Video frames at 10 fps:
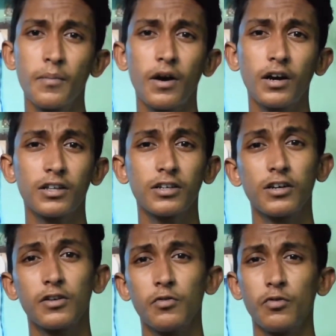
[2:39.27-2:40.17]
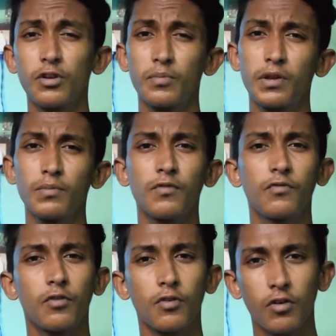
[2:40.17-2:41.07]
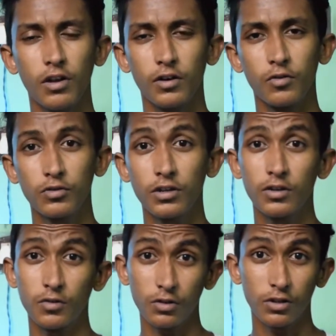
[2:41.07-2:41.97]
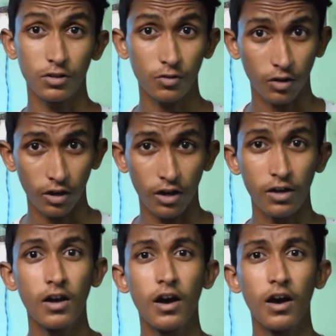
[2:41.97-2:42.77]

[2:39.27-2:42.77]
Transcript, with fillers: பார்க்குறதுக்கு ஒரு ப்ரீமியம் ஃபோனோட லுக்கு கொடுத்ததுன்னு சொல்லலாம்